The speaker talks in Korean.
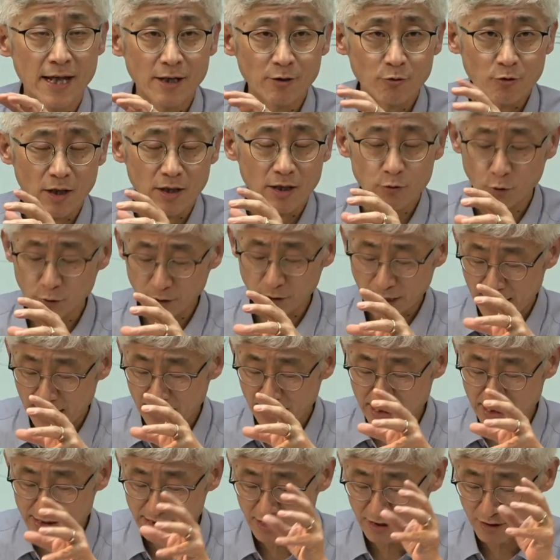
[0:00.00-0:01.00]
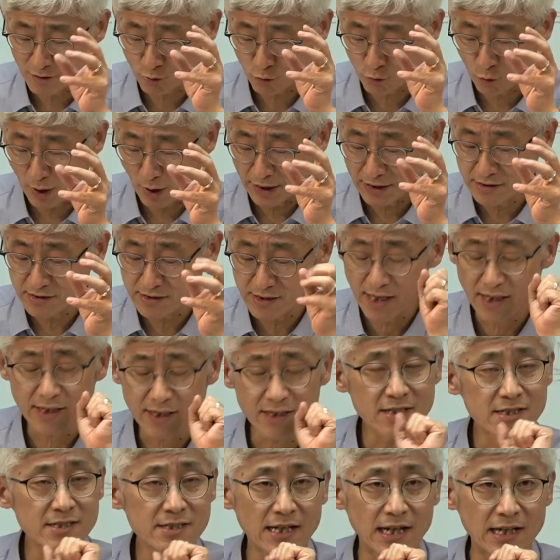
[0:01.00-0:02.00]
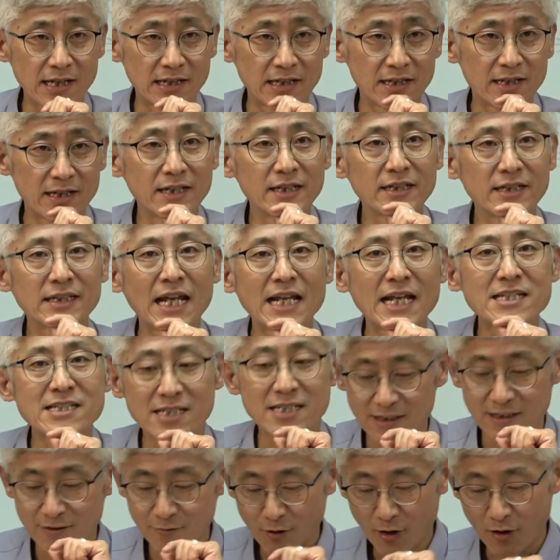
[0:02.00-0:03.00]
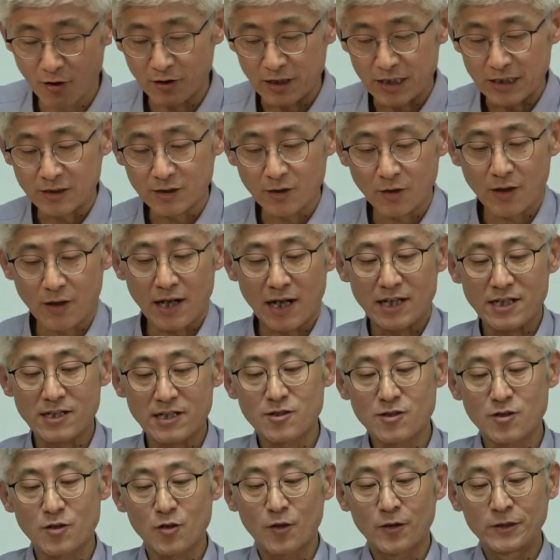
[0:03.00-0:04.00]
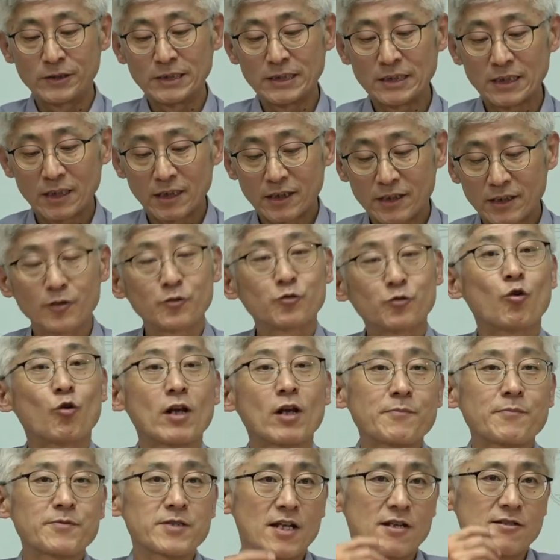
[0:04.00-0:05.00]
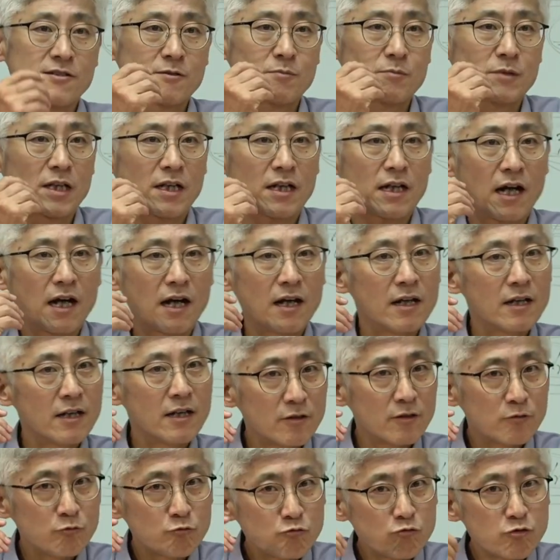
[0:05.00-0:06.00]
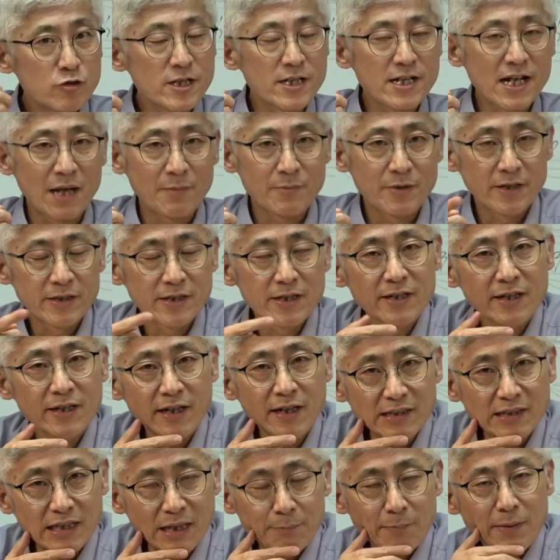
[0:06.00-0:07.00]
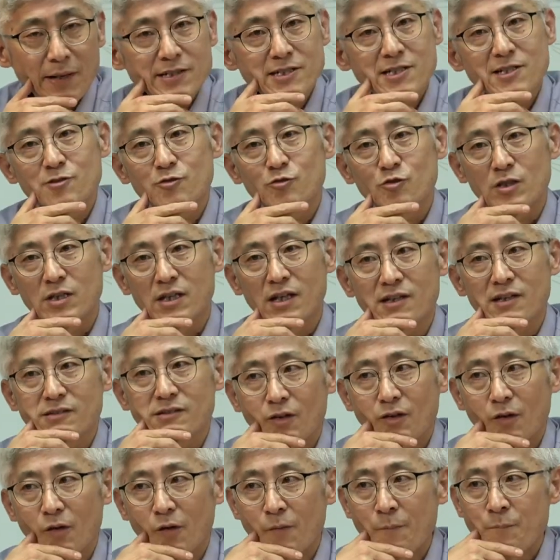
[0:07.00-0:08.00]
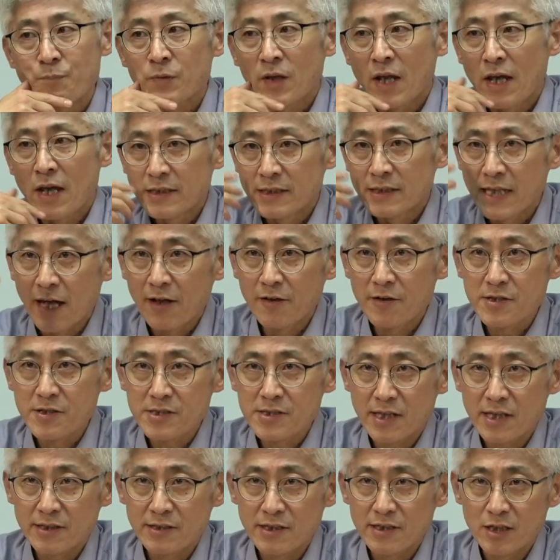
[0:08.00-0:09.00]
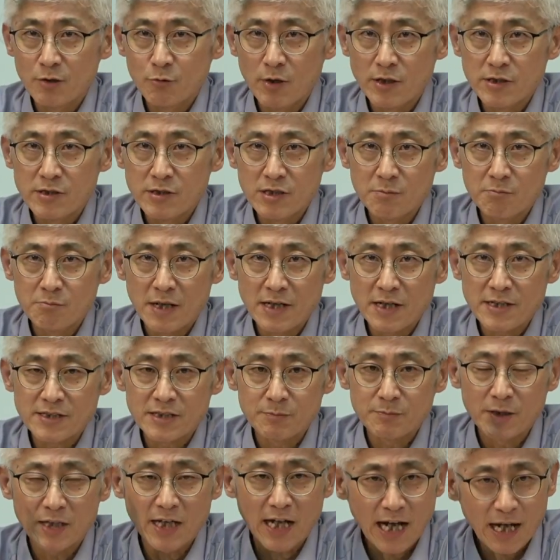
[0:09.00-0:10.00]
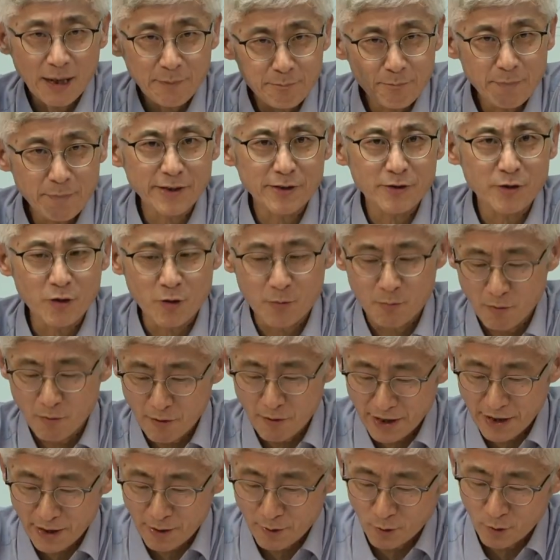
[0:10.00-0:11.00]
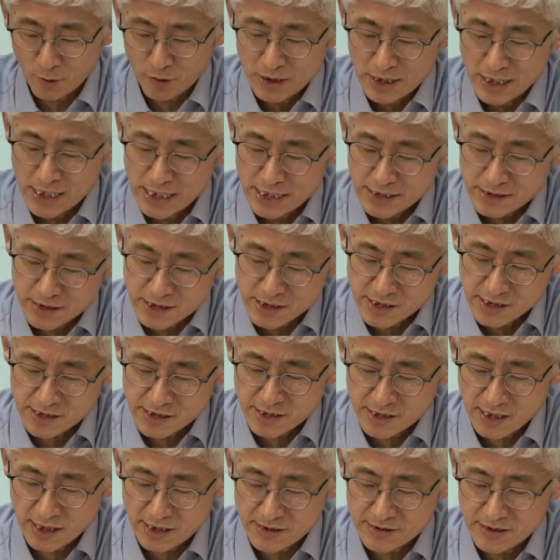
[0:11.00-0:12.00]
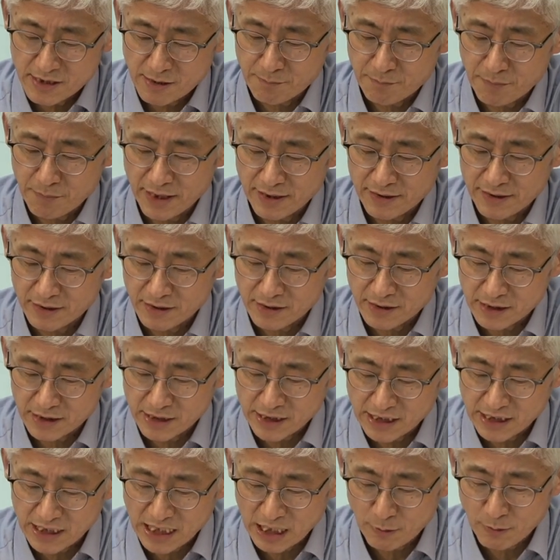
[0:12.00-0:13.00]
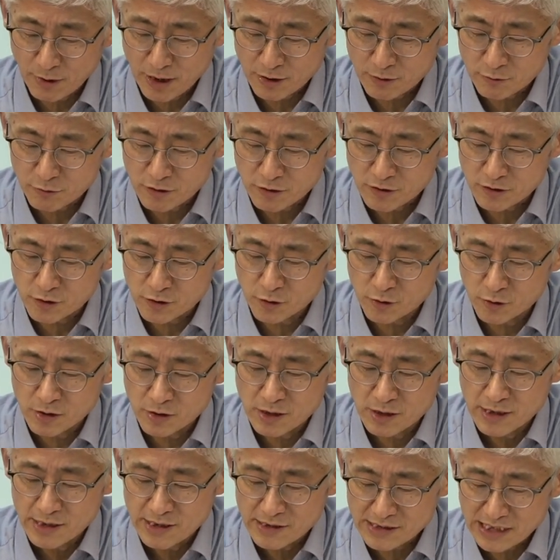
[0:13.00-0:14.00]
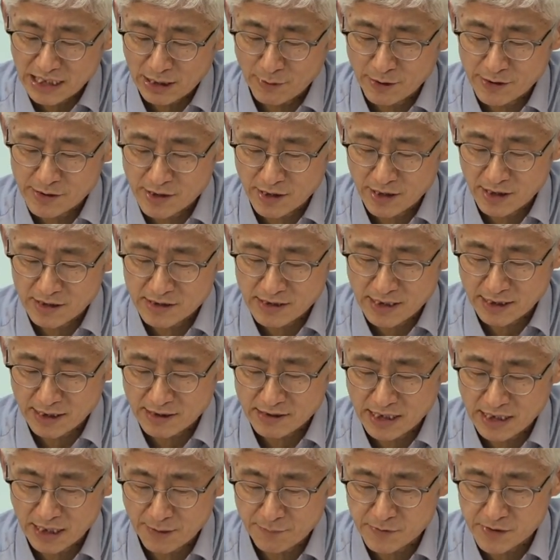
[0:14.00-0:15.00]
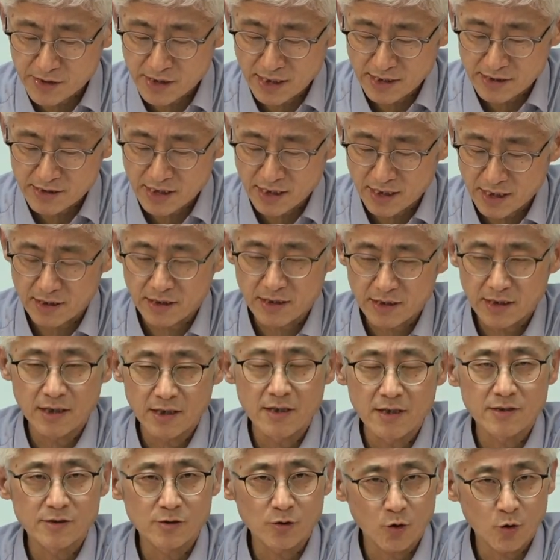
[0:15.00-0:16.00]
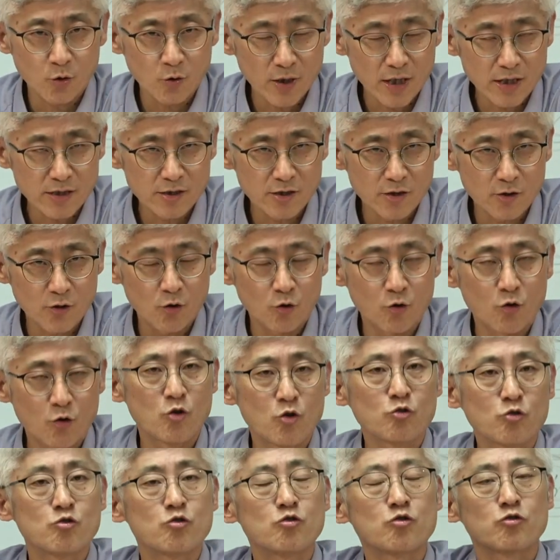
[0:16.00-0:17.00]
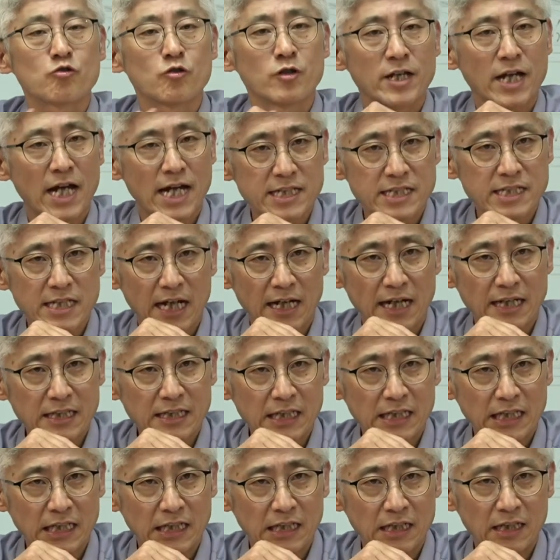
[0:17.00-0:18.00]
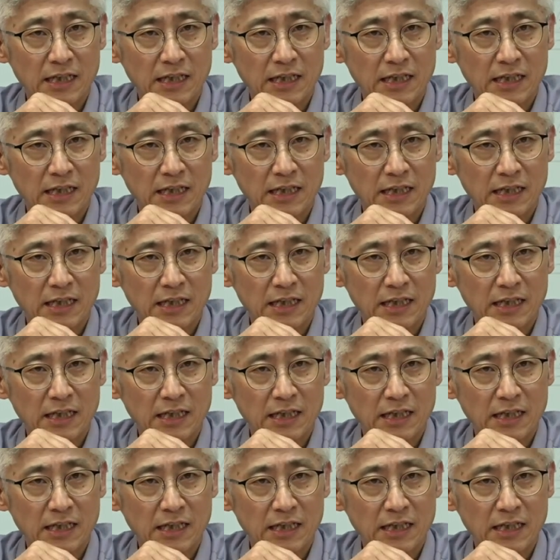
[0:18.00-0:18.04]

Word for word: 요 네 가지는 굉장히 잘 대칭되어 있더라 이지요. 이거 놀랍지 않습니까? 우리라면 이렇게 답하실 수 있겠어요? 예언자들이 외친 말씀이 한마디로 뭐예요? 진실한 재판, 인애와 긍휼, 사회적인 약자 압제하지 않기, 서로 해치려고 꿍꿍이 하지 않기.